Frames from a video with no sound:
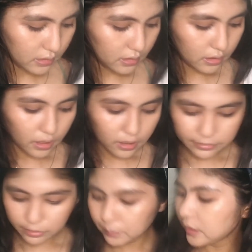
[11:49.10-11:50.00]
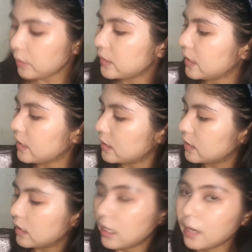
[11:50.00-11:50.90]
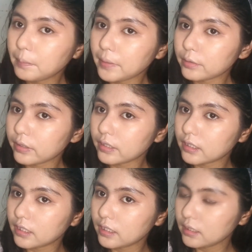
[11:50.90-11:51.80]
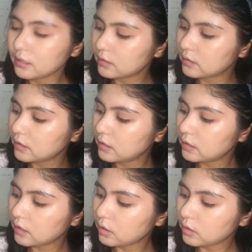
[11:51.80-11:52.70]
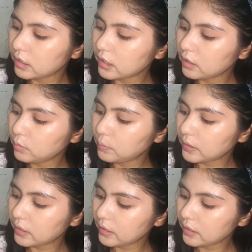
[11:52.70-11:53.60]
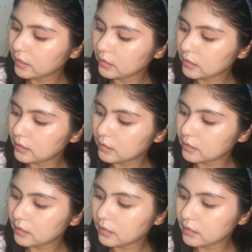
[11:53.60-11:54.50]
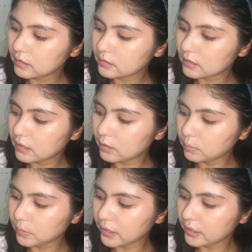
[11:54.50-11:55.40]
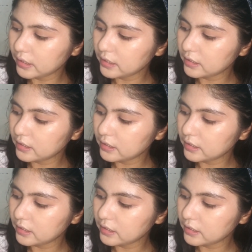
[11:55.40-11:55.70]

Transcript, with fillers: kali ini aku pakai warna yang agak gelap yaitu yang ini kalau tadi kan aku pakai yang ini sekarang aku yang ini